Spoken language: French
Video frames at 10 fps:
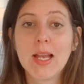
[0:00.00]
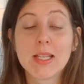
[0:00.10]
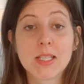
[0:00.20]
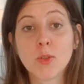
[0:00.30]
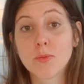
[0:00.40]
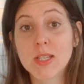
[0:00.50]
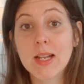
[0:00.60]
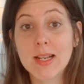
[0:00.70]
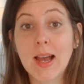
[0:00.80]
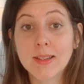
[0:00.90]
Sinon, vous
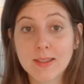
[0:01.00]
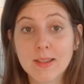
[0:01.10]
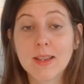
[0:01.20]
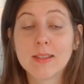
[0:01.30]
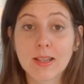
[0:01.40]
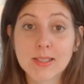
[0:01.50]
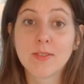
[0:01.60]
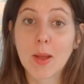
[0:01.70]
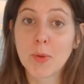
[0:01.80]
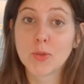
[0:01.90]
allez les rater. Et ça, c'est
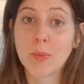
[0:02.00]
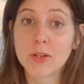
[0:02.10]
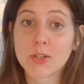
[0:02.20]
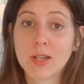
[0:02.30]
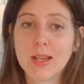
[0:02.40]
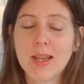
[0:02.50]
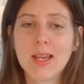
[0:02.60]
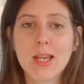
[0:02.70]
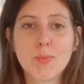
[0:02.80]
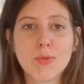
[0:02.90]
vraiment dommage.
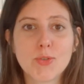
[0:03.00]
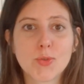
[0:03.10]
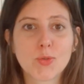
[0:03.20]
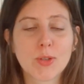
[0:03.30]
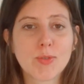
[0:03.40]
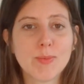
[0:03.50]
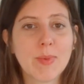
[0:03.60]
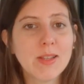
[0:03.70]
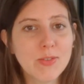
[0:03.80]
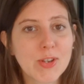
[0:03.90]
Et puis, je vous souhaite une
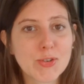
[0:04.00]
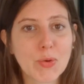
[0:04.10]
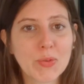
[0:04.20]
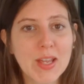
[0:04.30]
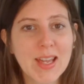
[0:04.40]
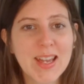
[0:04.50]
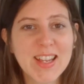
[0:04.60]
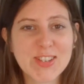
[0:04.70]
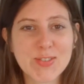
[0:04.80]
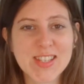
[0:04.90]
magnifique journée
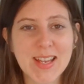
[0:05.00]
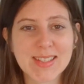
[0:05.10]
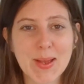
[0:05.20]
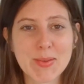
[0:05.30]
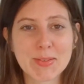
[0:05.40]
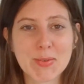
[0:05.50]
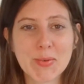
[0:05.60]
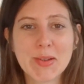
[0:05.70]
et je vous dis à très bientôt.